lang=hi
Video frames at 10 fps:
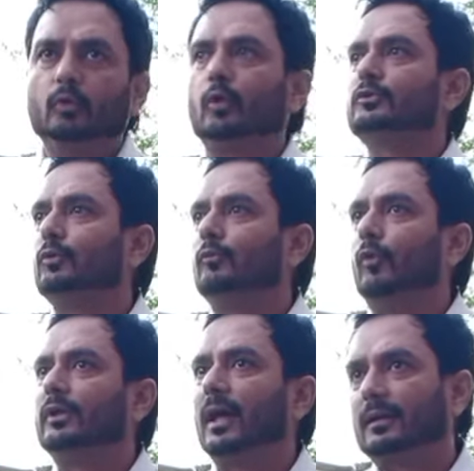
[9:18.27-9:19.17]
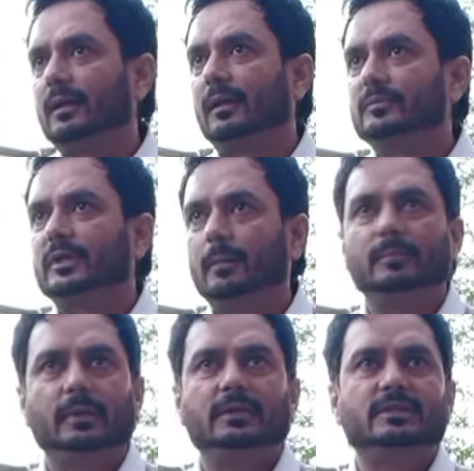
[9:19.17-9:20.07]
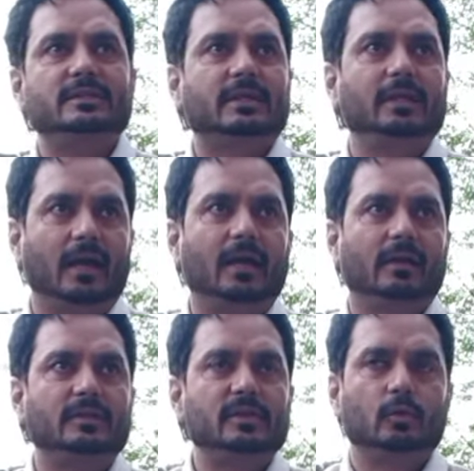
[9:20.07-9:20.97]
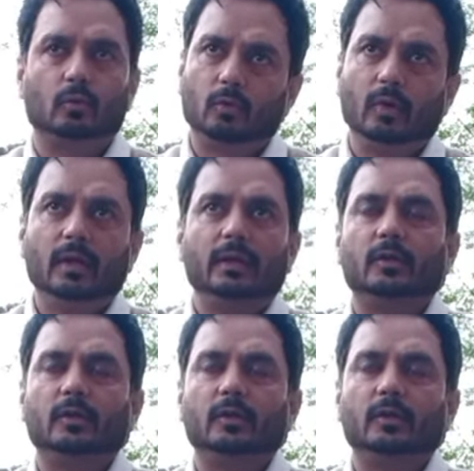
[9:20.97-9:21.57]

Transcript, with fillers: उनको ज़रूर वोट डालकर कम से कम इन चीज़ के लिए आगे आना चाहिए लोगों को